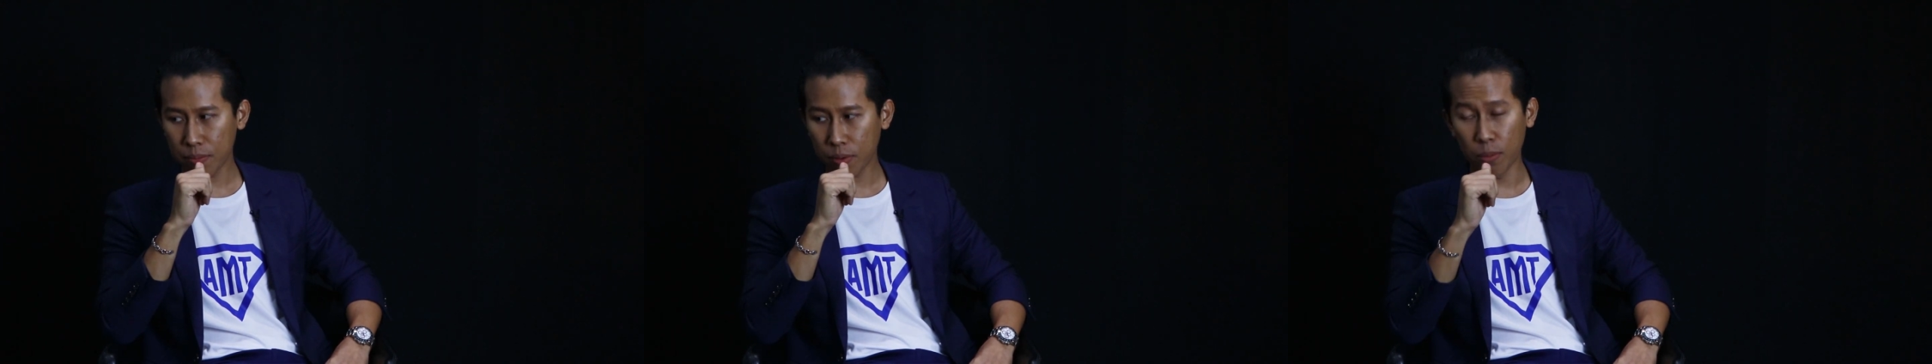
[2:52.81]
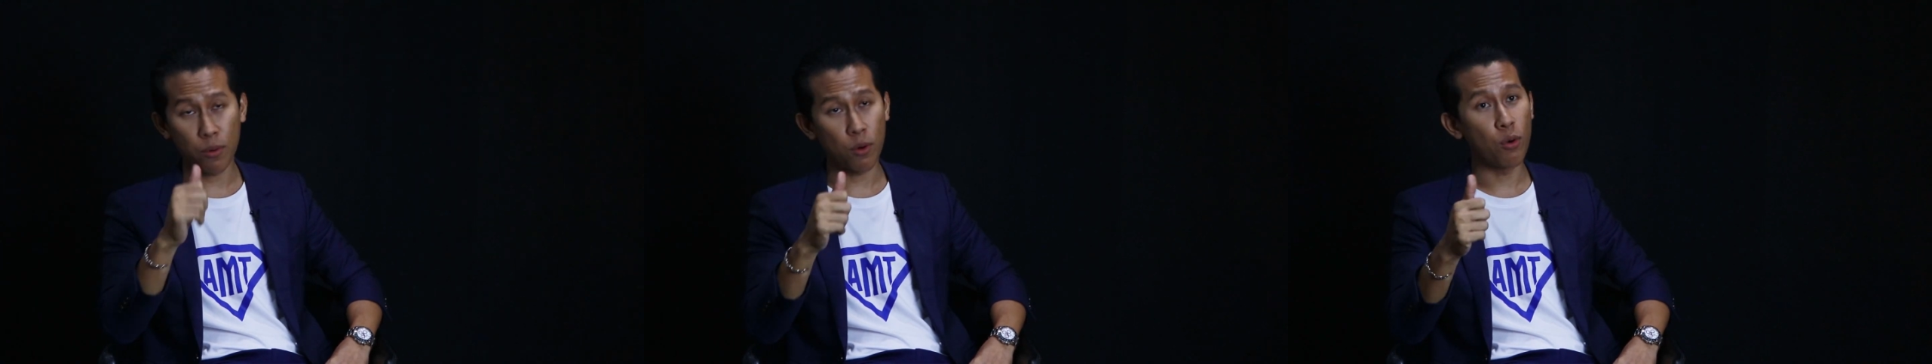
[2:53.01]

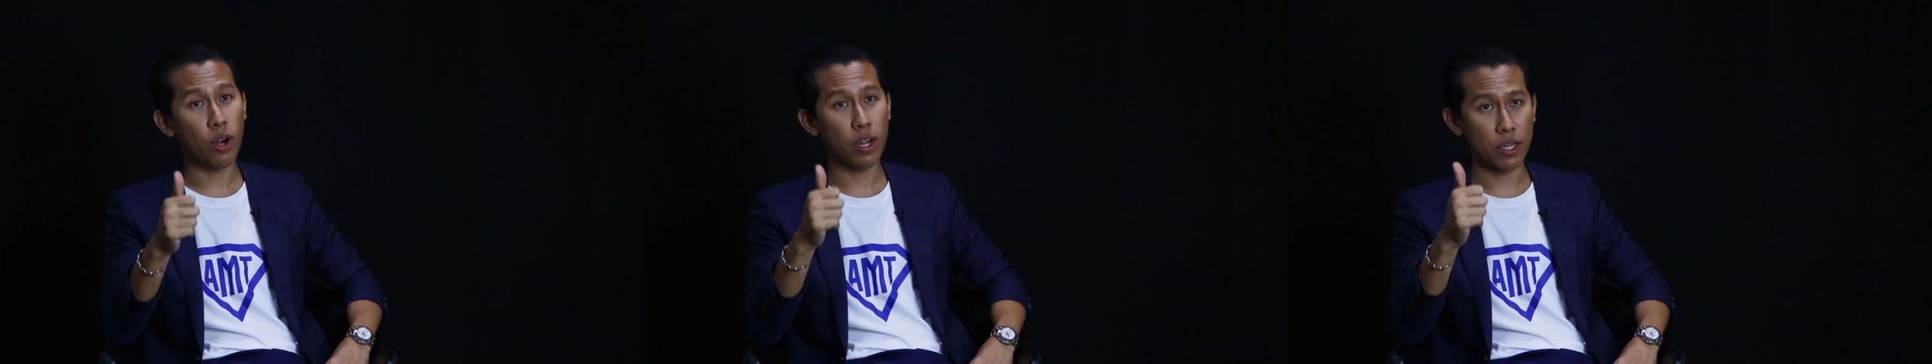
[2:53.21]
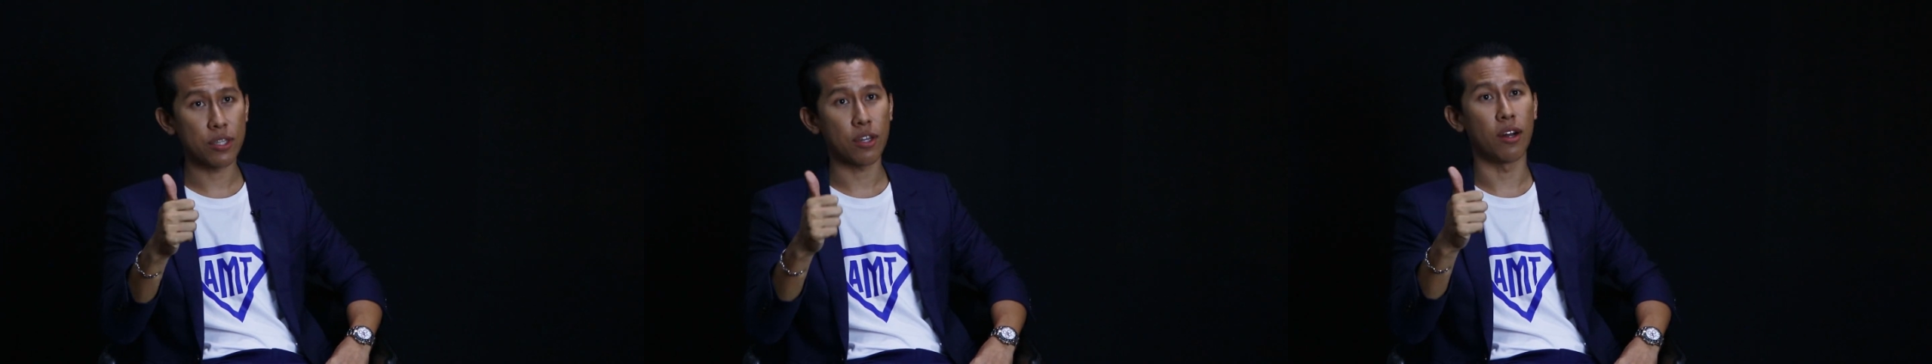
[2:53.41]
ผมกู้ก
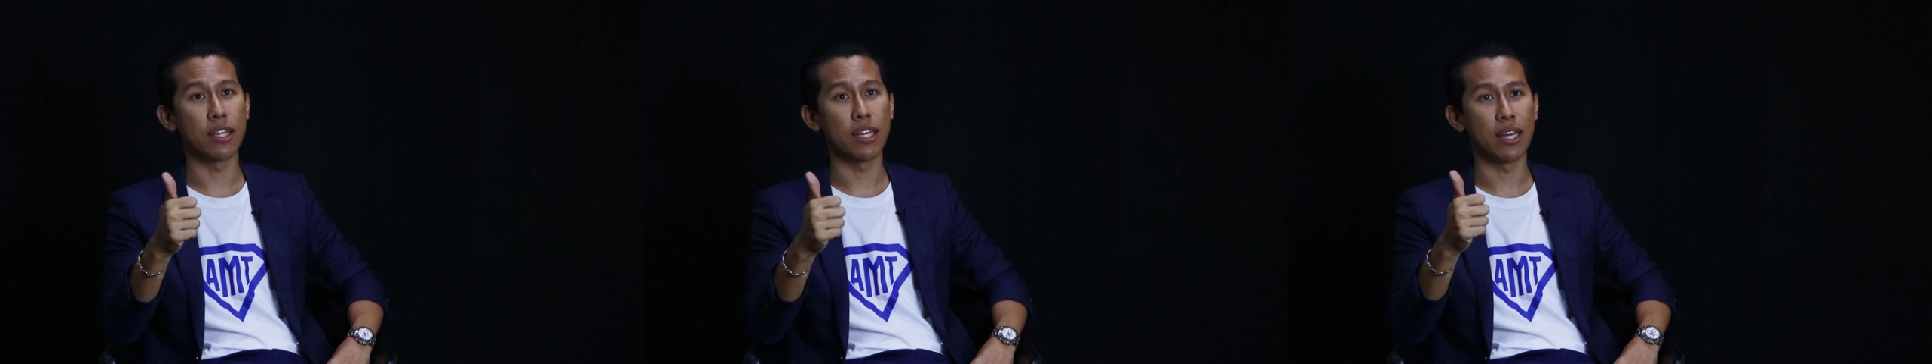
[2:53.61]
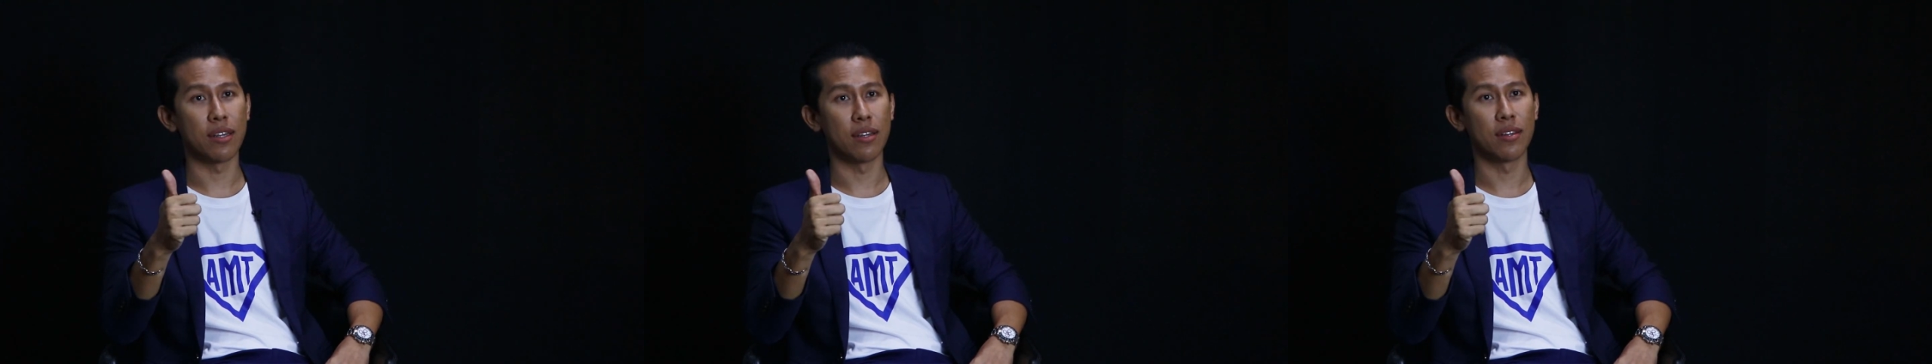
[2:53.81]
ยศเรียน